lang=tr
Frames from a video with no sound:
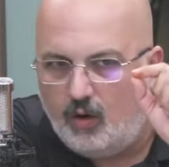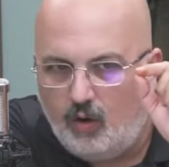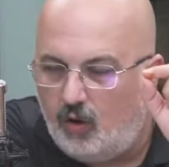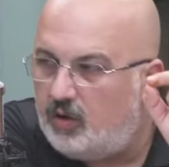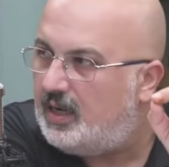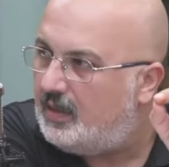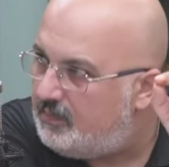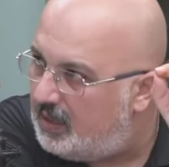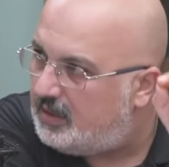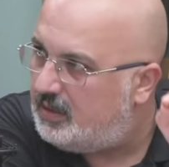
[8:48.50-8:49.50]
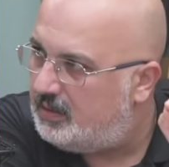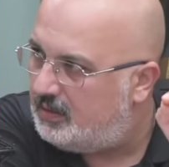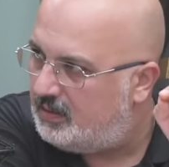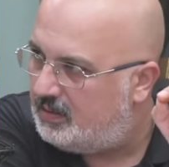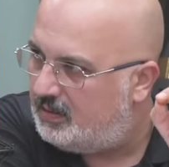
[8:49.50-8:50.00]
Öğrenmek,
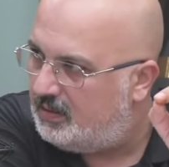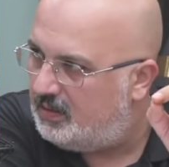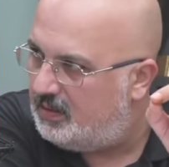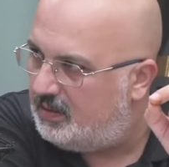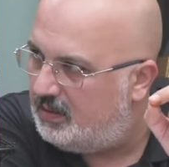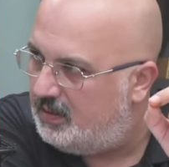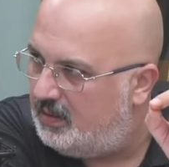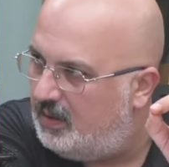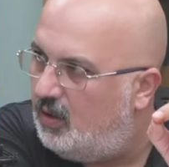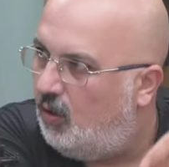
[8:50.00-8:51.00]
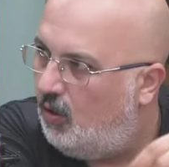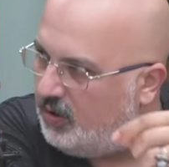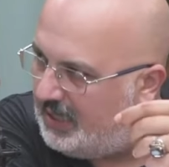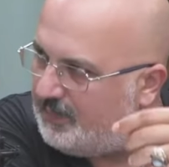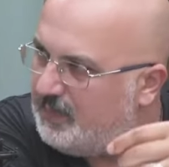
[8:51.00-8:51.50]

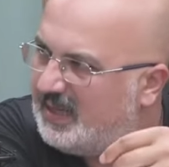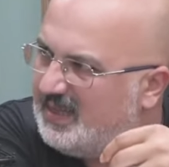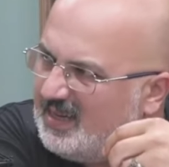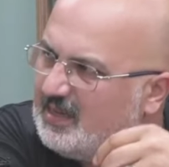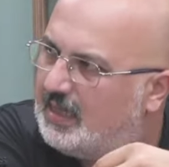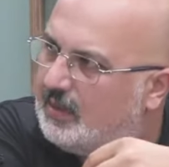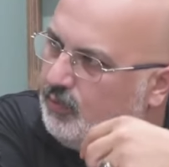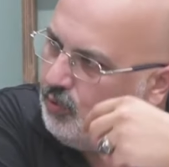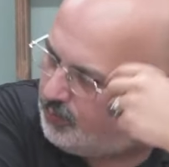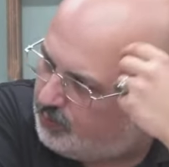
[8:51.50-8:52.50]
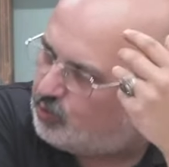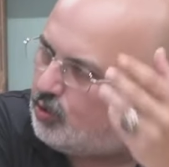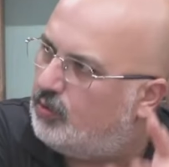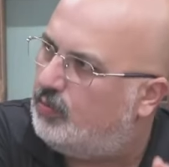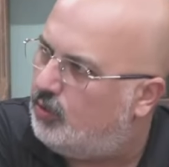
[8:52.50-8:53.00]
öğretmek ne kadar büyük bir
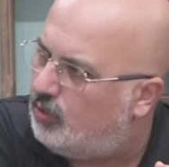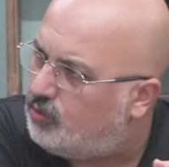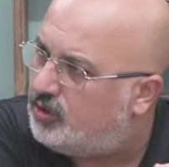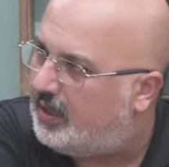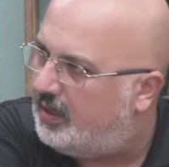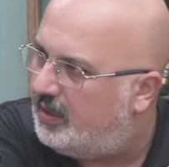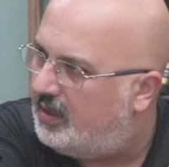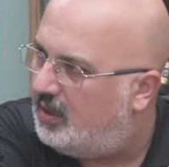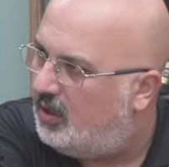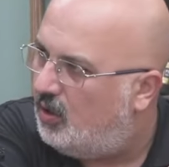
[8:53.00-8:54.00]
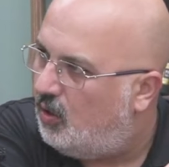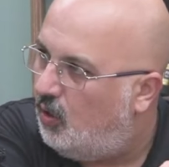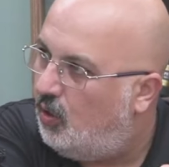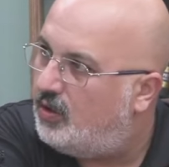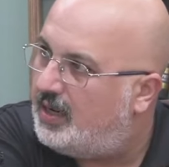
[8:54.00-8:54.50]
sorumluluksa
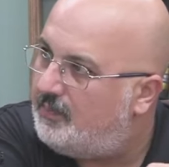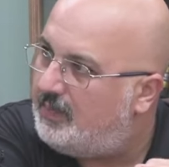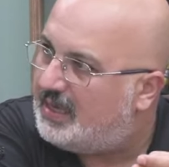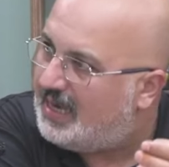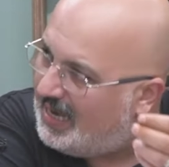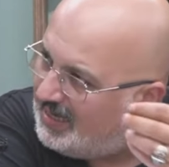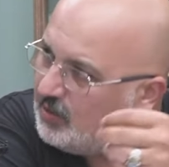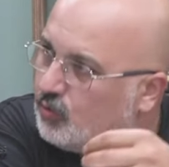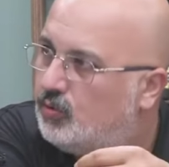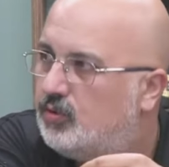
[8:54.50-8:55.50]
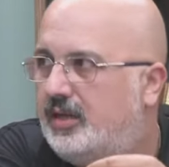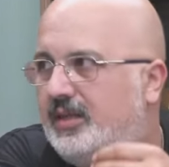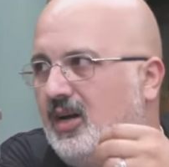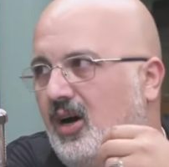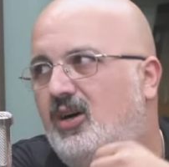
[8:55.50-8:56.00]
öğrenmek en az onun
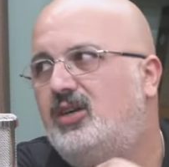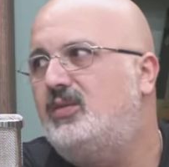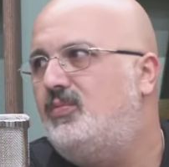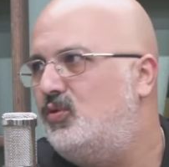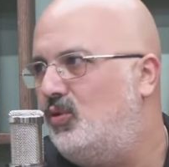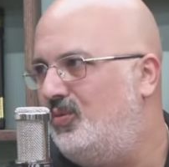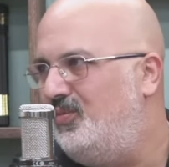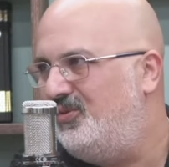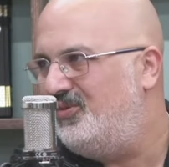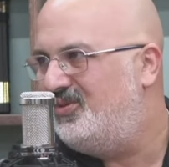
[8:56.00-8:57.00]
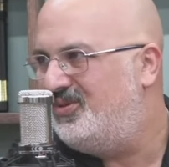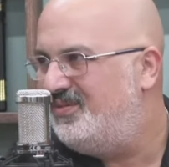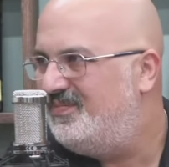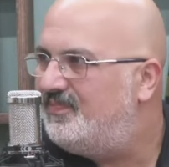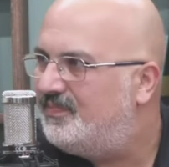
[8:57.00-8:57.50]
kadar ağır bir sorumluluktur.